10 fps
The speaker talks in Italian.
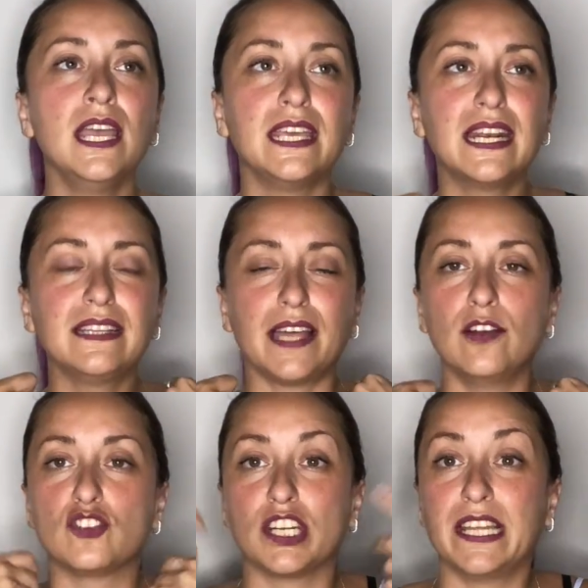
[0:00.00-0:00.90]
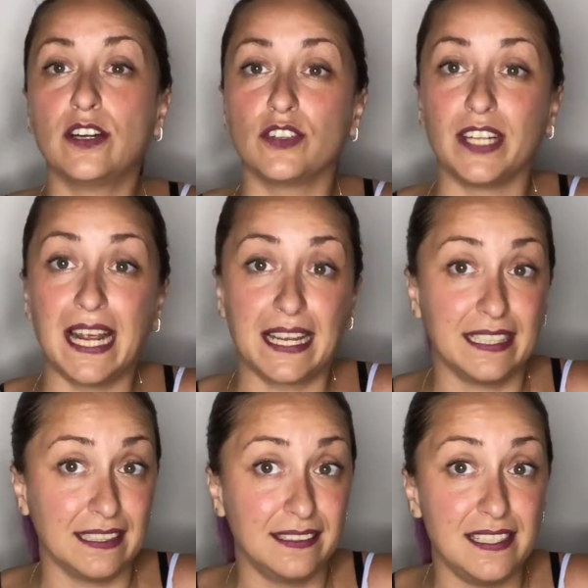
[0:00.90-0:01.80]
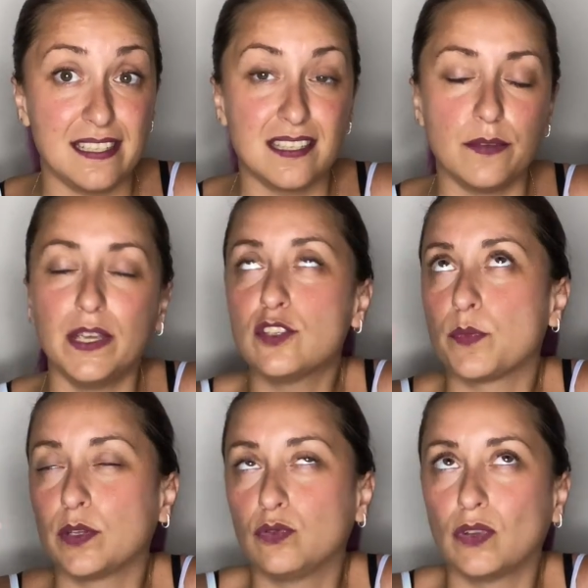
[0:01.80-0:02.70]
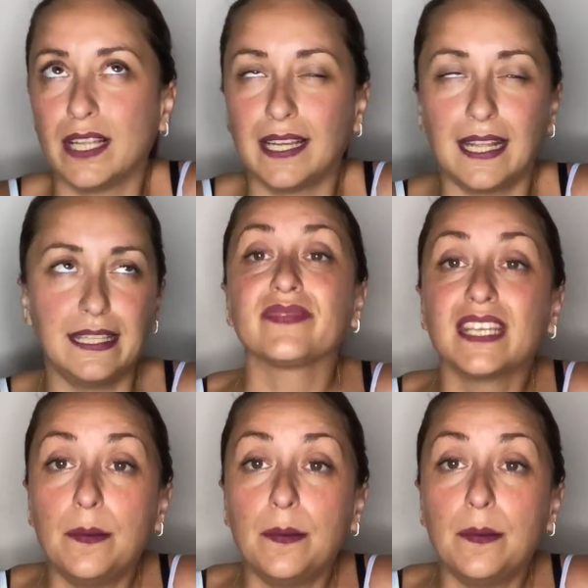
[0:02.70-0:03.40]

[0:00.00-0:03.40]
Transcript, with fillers: In realtà non ce n'erano neanche tantissime, soprattutto la taglia,